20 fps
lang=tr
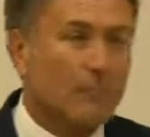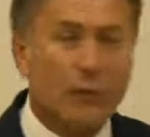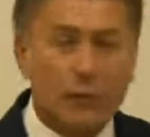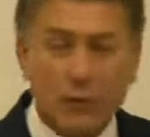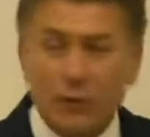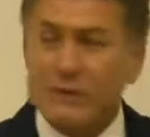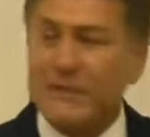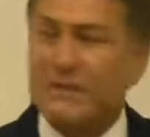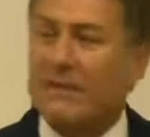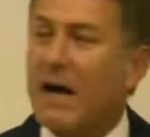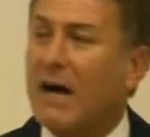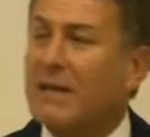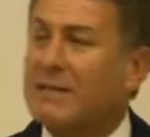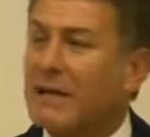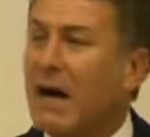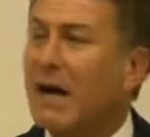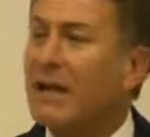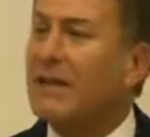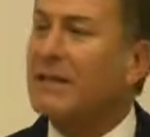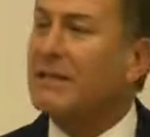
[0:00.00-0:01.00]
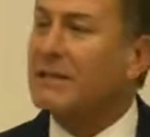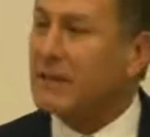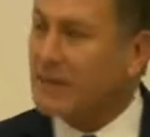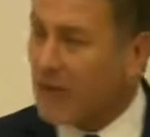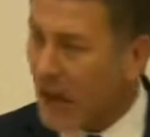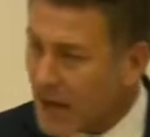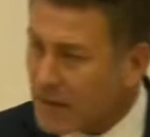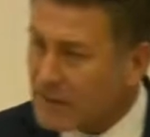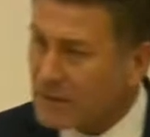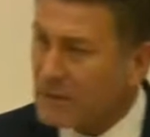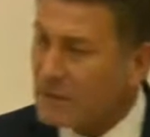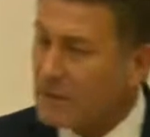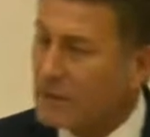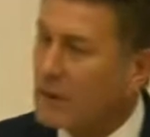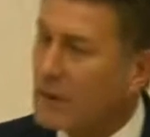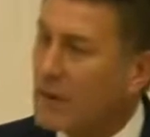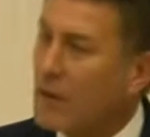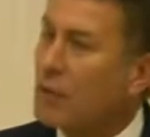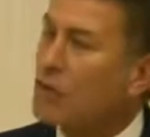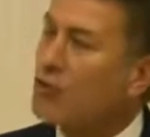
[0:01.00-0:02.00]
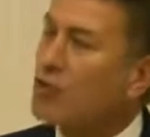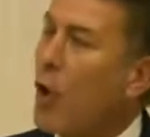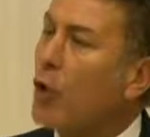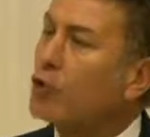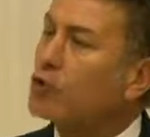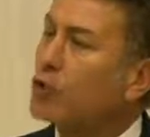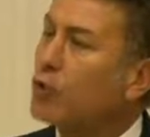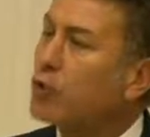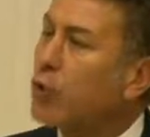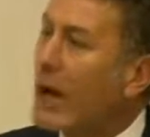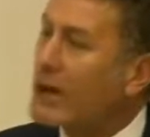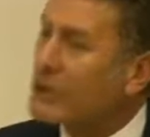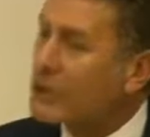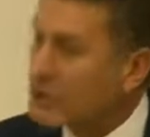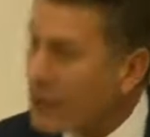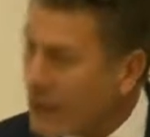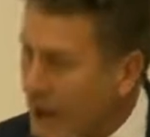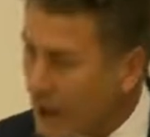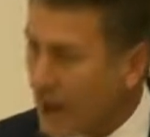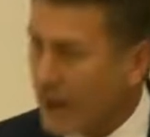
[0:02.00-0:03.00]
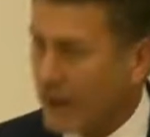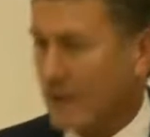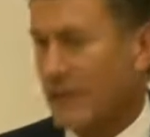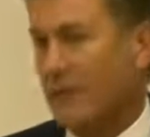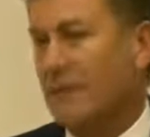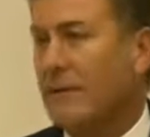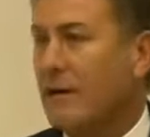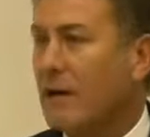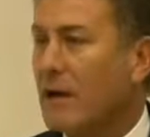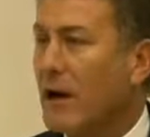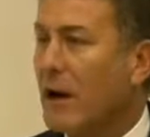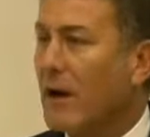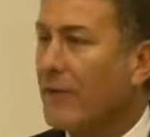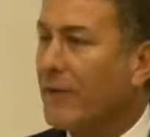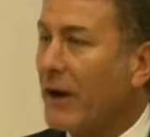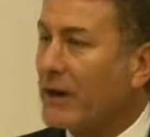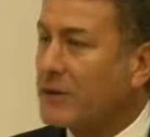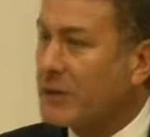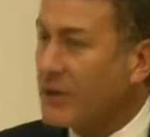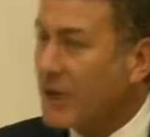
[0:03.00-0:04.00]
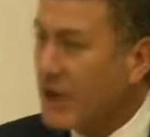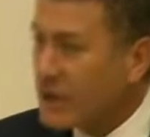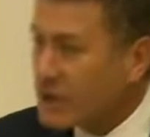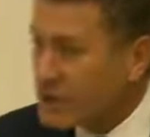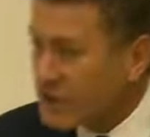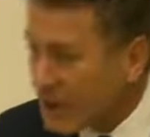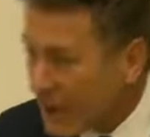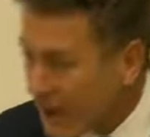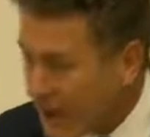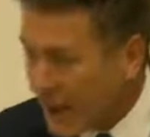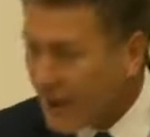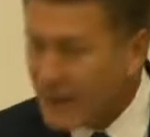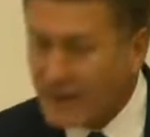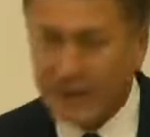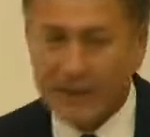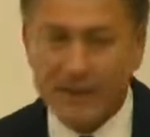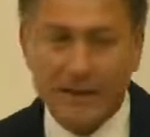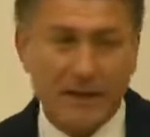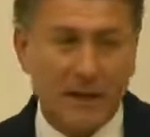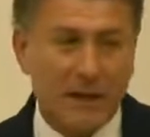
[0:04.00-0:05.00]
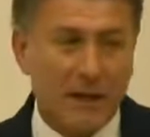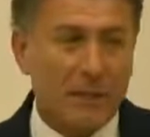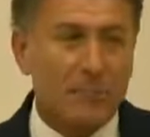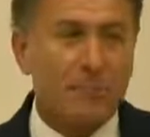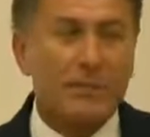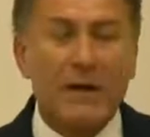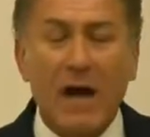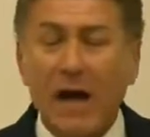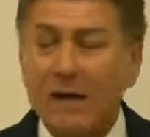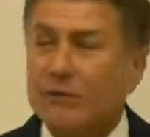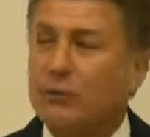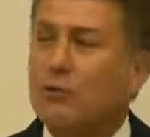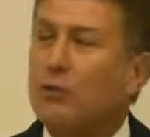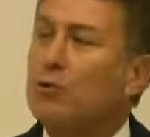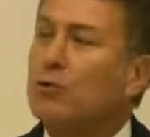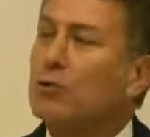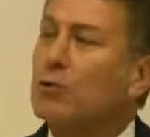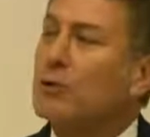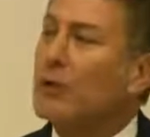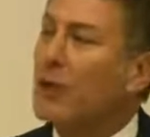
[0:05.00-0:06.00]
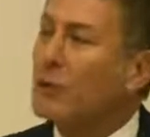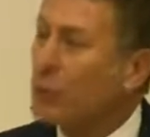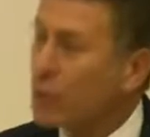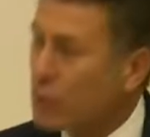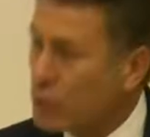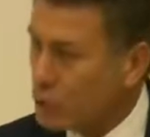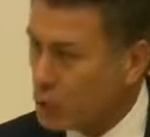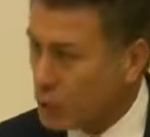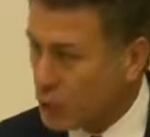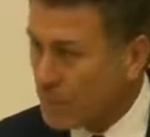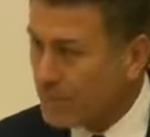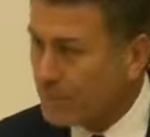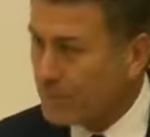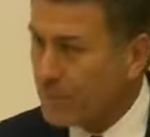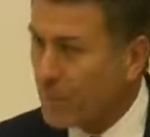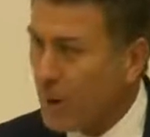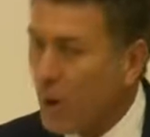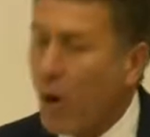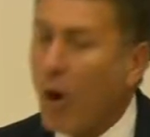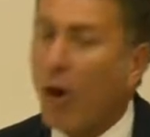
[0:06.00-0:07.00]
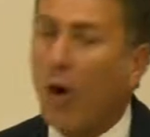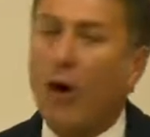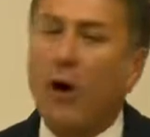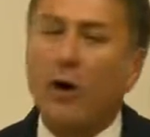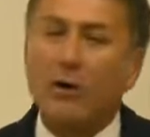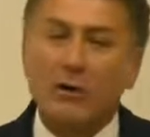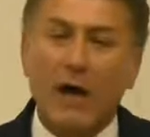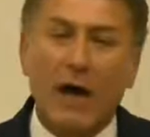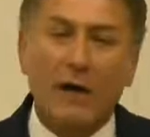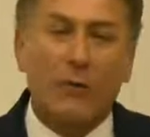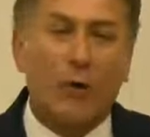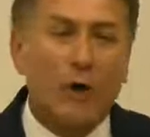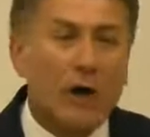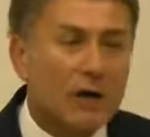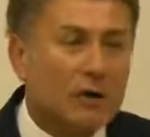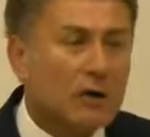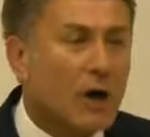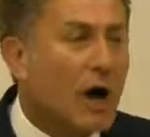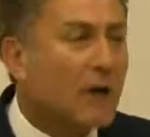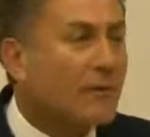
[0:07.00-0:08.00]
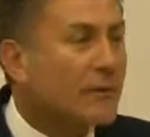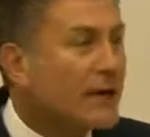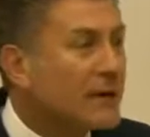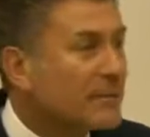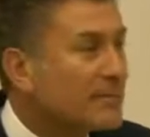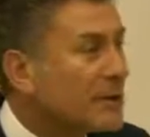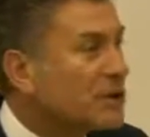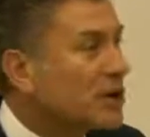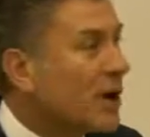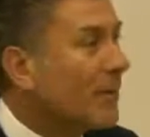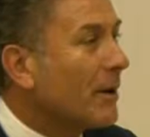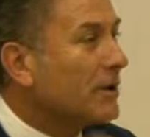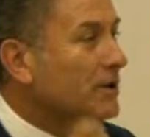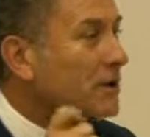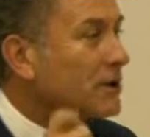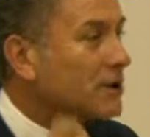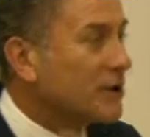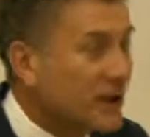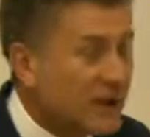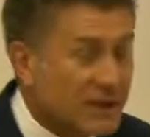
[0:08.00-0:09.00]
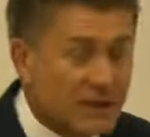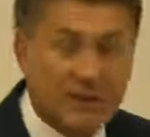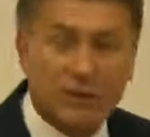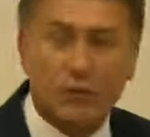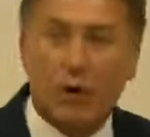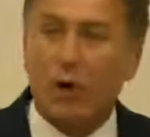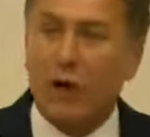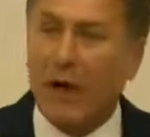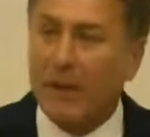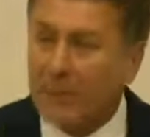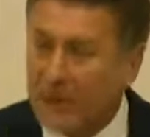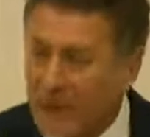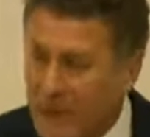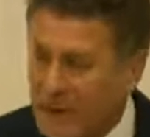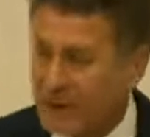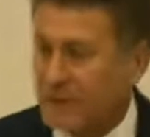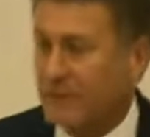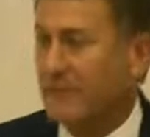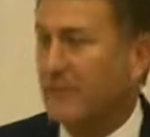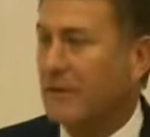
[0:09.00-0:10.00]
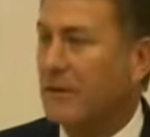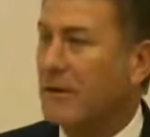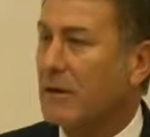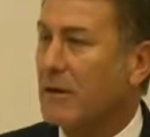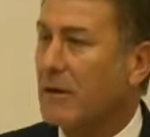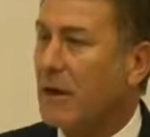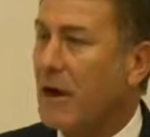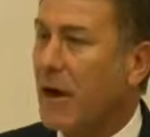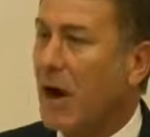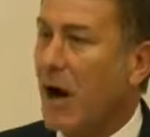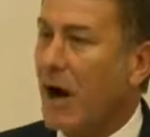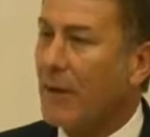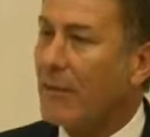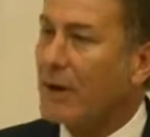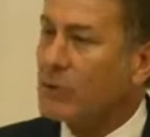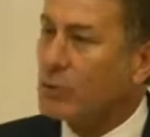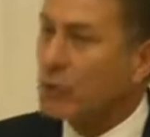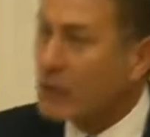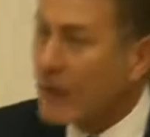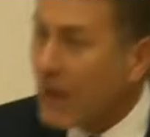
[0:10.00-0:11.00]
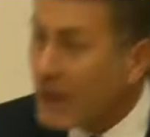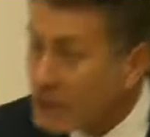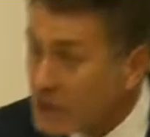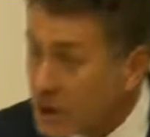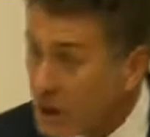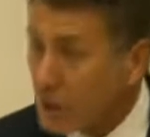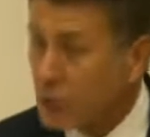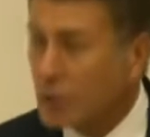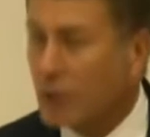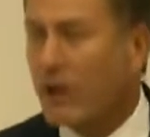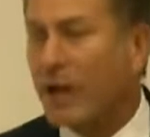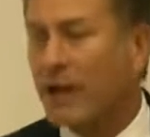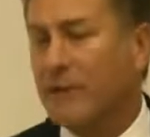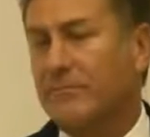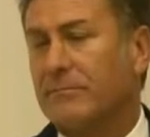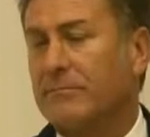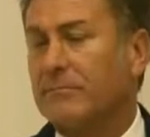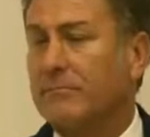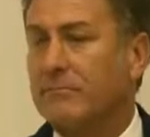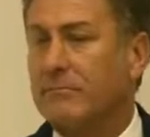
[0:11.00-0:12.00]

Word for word: Bunu siyasal iktidar yoksullaştırarak, fakirleştirerek biat kültürüne dönüştürüp oradan oya tahvil etme çabası içerisinde olabilir. Ama şu gerçeği görelim.